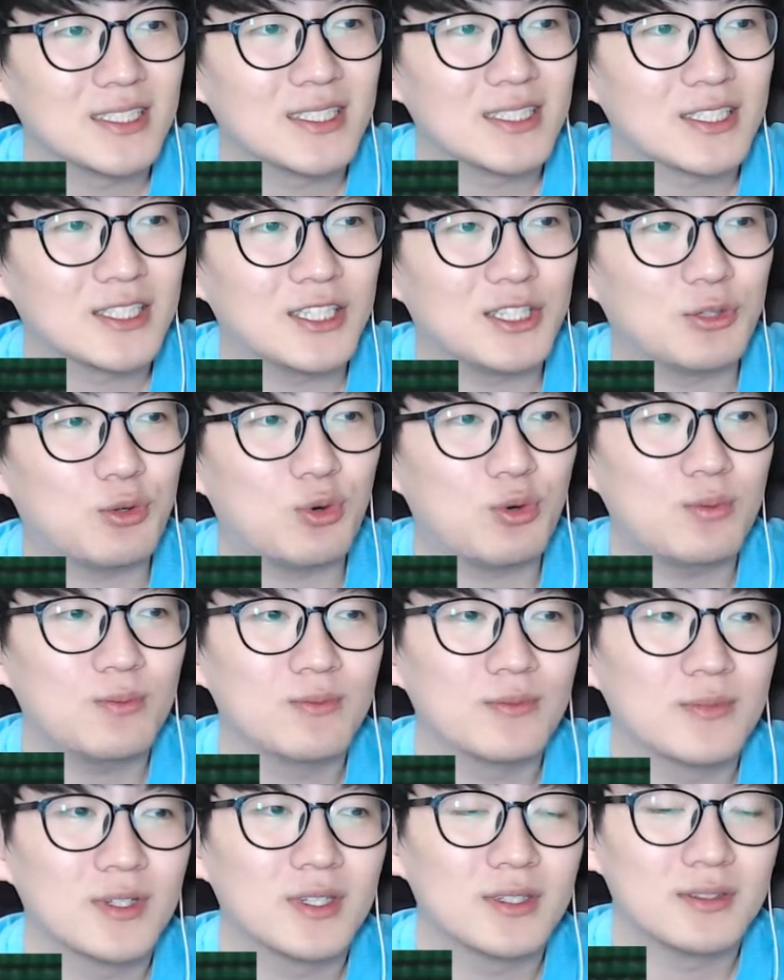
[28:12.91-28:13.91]
그리고
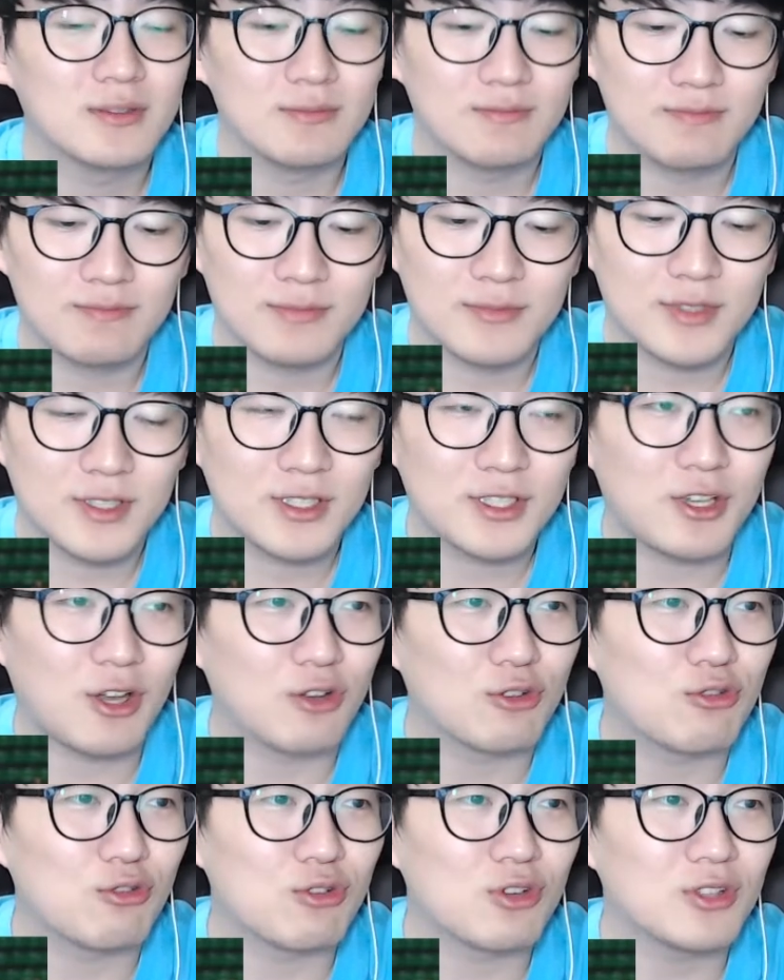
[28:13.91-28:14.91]

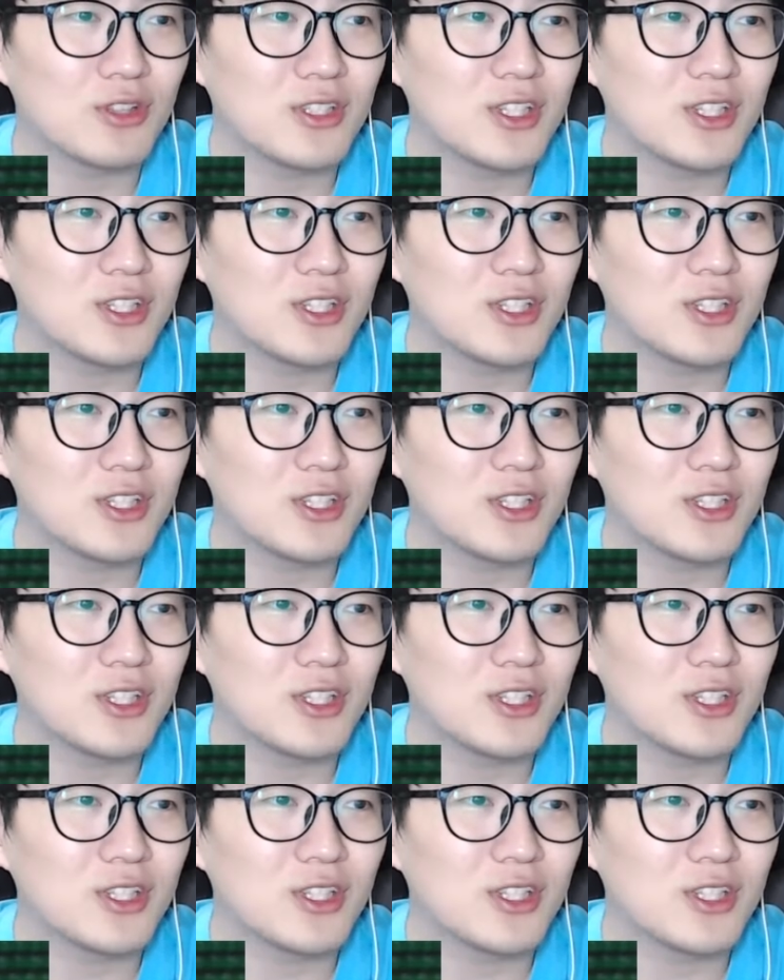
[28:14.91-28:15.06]
결국은